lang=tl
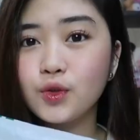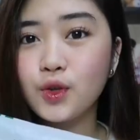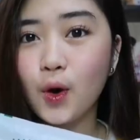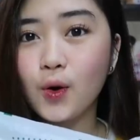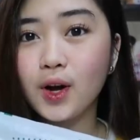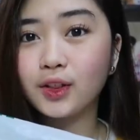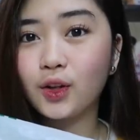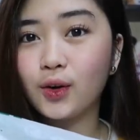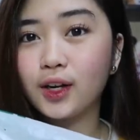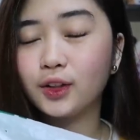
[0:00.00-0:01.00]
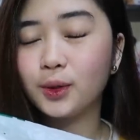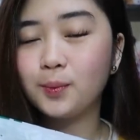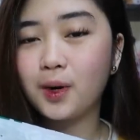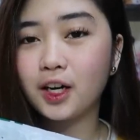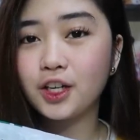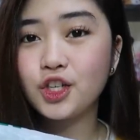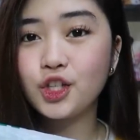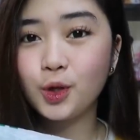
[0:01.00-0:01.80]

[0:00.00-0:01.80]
So, ito. Ito yung package.